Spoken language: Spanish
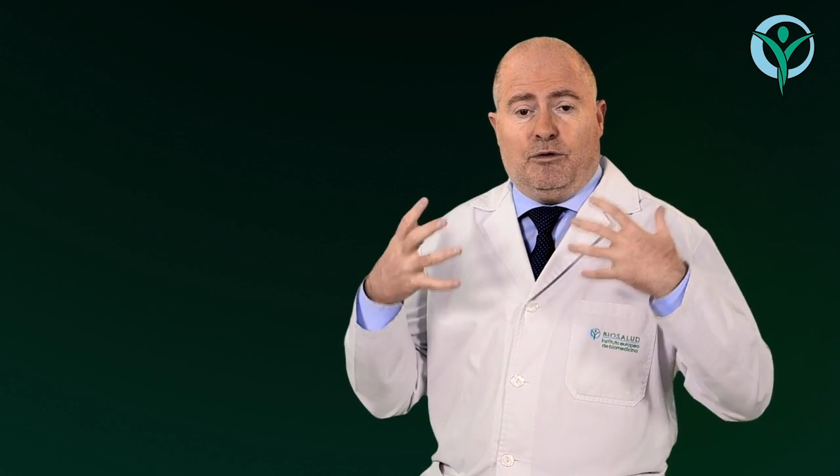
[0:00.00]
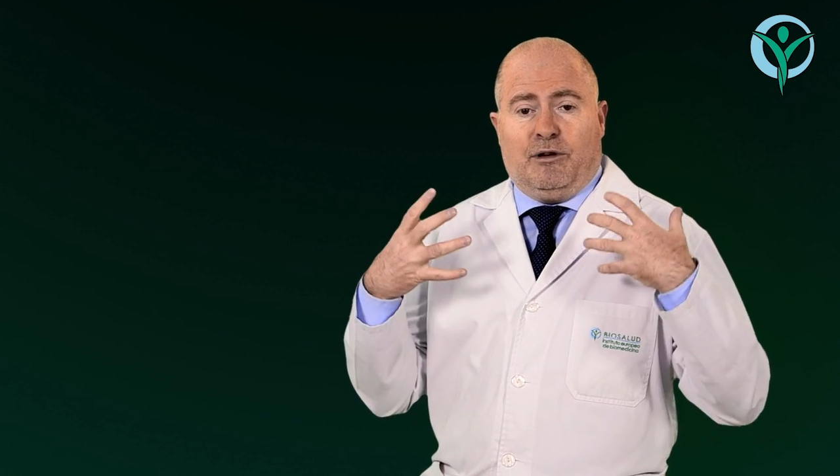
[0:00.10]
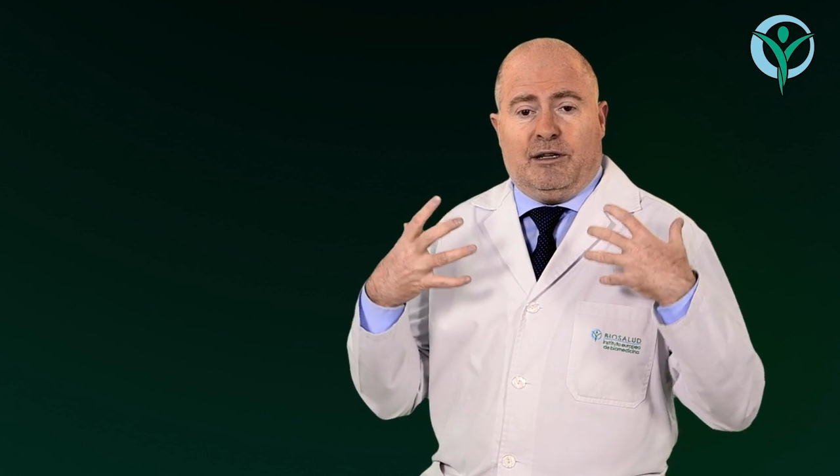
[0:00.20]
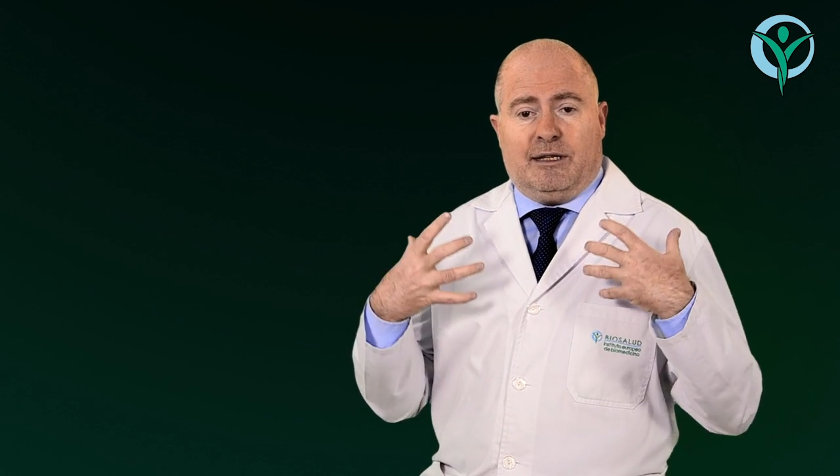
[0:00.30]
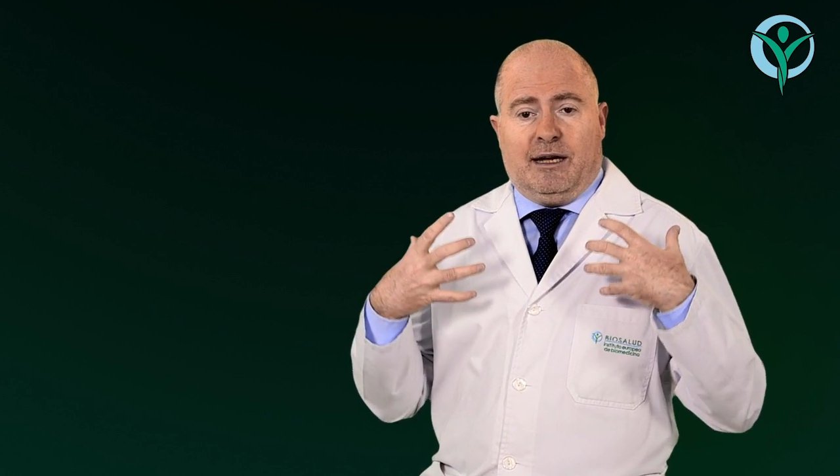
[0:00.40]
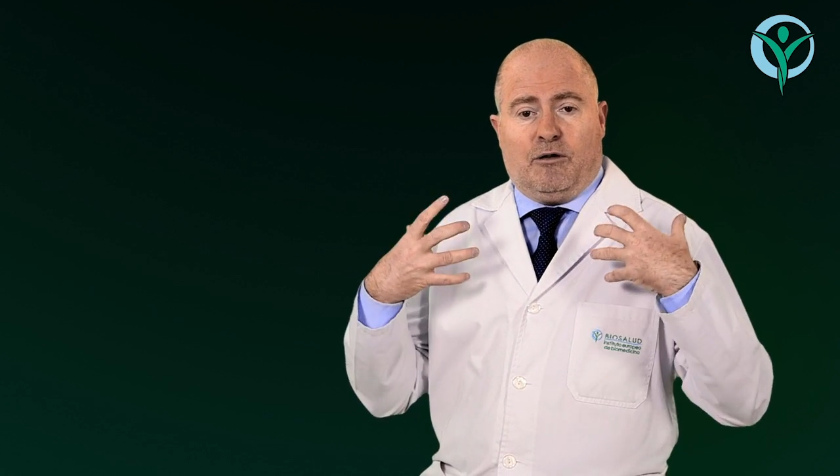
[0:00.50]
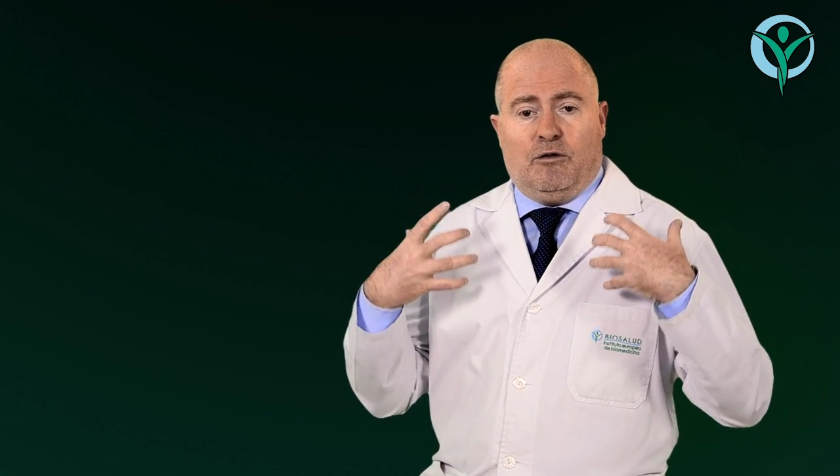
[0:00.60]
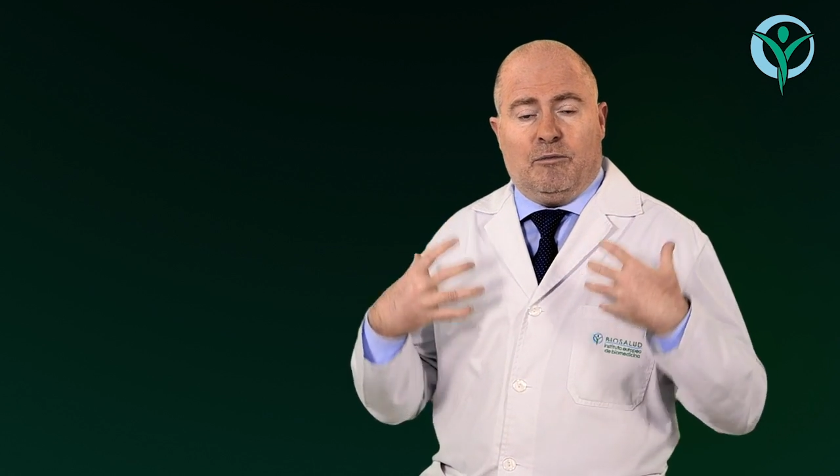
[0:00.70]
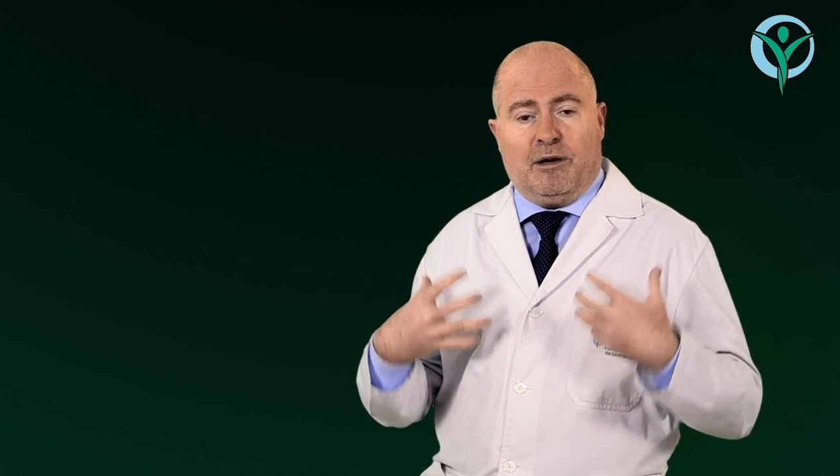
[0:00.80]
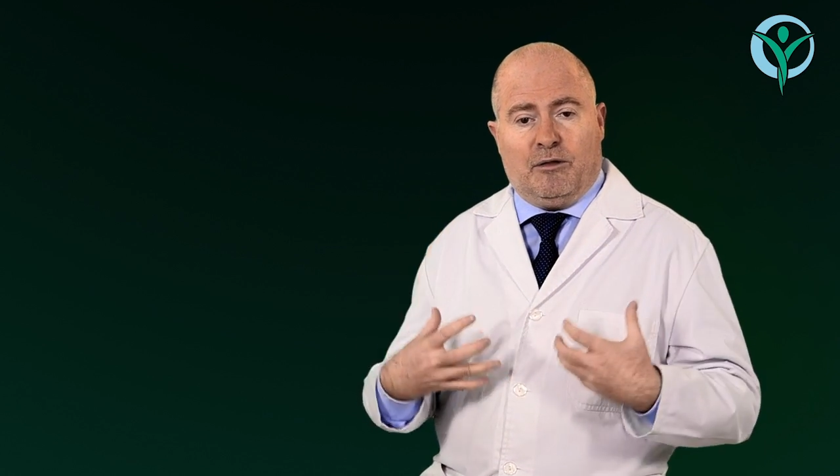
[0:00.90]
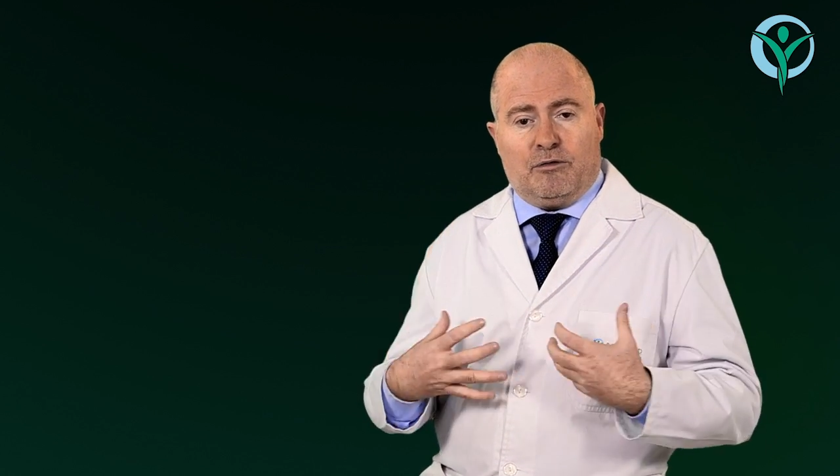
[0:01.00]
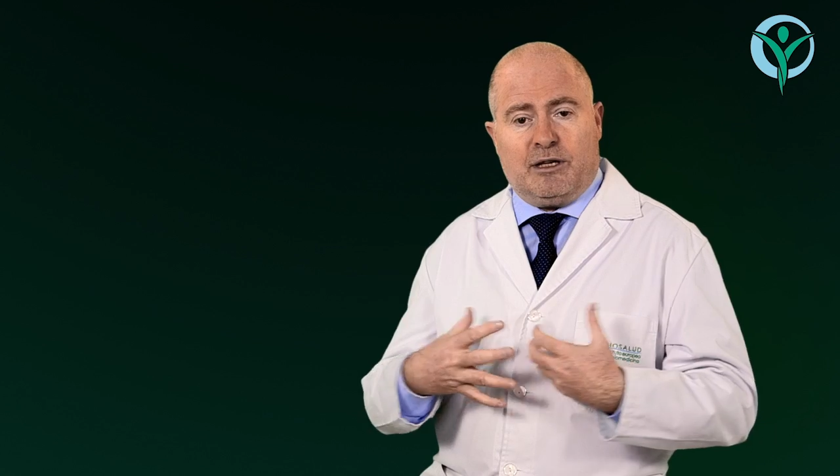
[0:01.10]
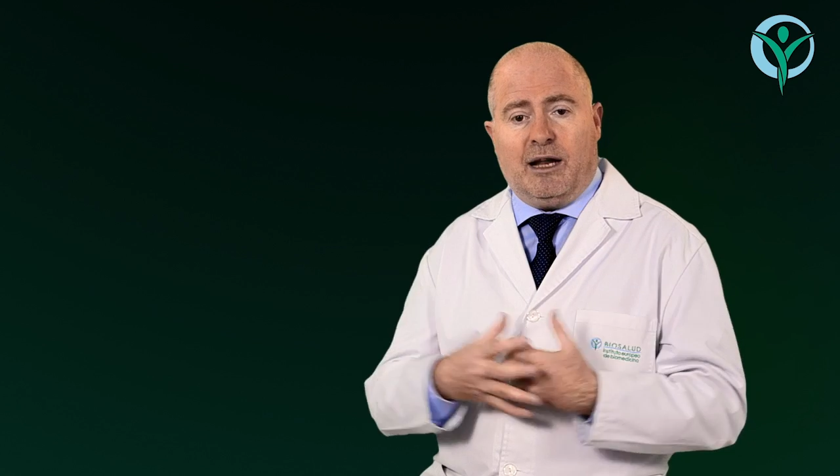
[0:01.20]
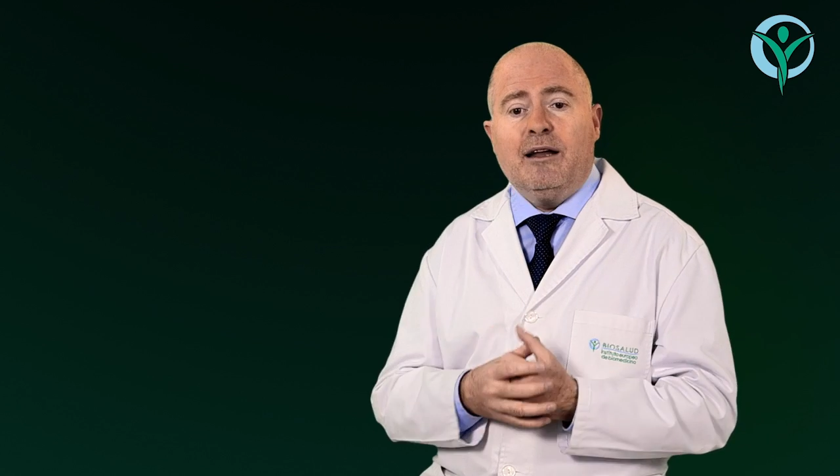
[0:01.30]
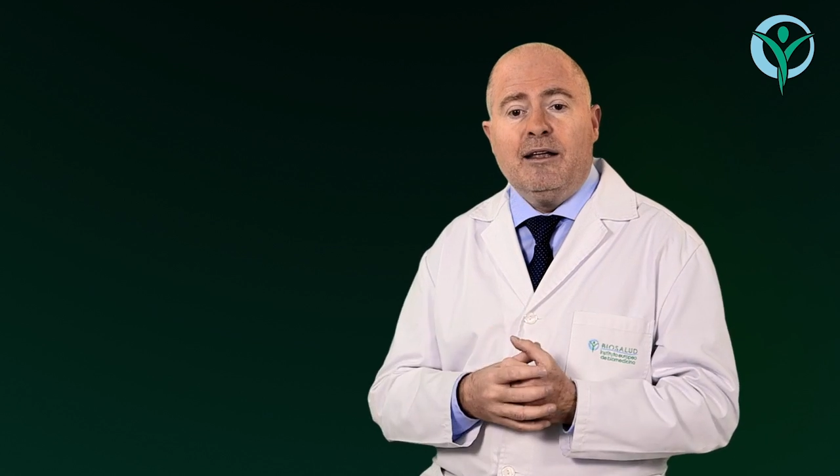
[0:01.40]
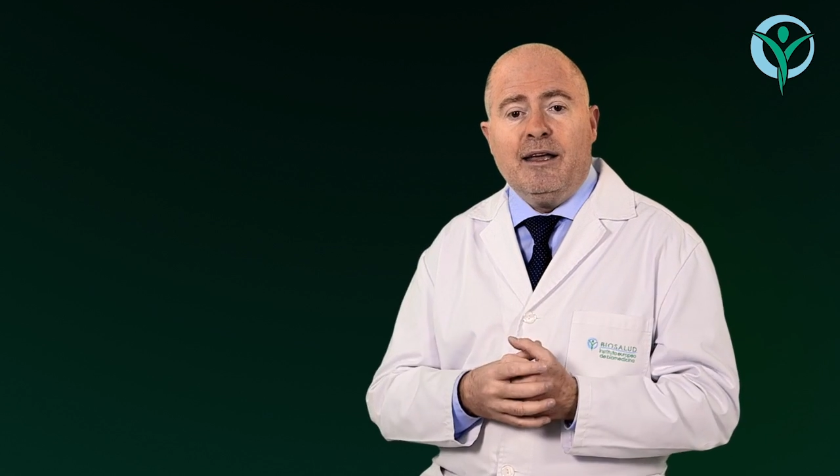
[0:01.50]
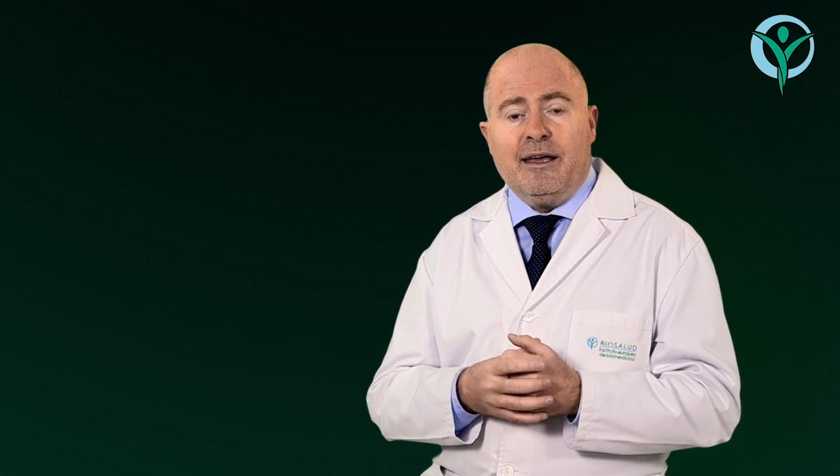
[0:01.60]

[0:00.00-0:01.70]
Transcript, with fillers: dolores en la columna dorsal